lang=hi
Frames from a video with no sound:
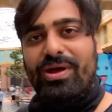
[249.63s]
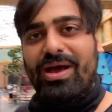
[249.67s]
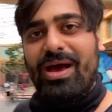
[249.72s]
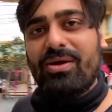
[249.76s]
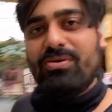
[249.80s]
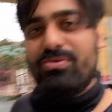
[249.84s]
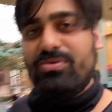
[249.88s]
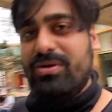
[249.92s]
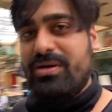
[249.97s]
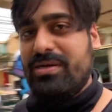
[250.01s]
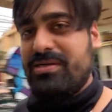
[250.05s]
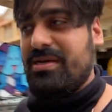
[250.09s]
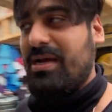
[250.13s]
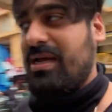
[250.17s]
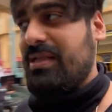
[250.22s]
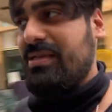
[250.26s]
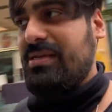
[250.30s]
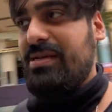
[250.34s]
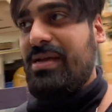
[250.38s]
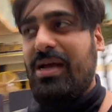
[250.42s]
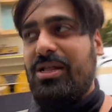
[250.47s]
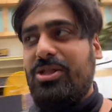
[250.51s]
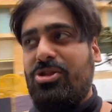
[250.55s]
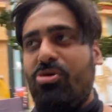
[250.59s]
यार उनके साथ ही
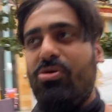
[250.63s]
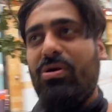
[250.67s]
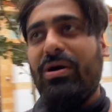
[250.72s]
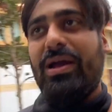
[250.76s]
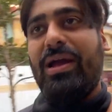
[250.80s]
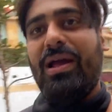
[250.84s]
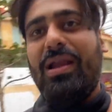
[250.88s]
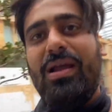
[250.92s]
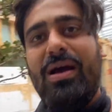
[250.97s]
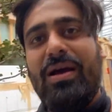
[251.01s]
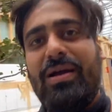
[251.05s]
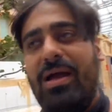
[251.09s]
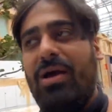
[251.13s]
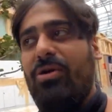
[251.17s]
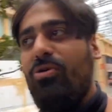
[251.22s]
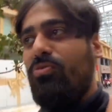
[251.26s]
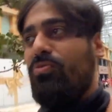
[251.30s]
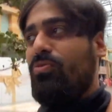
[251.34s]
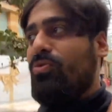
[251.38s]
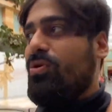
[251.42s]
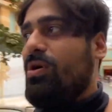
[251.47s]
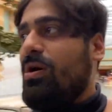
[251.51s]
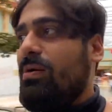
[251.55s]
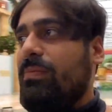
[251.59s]
जाता हूँ अकेला क्या
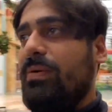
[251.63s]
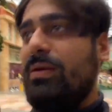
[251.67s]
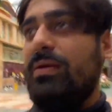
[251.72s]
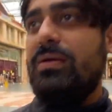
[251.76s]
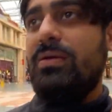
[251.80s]
घूमूंगा मैं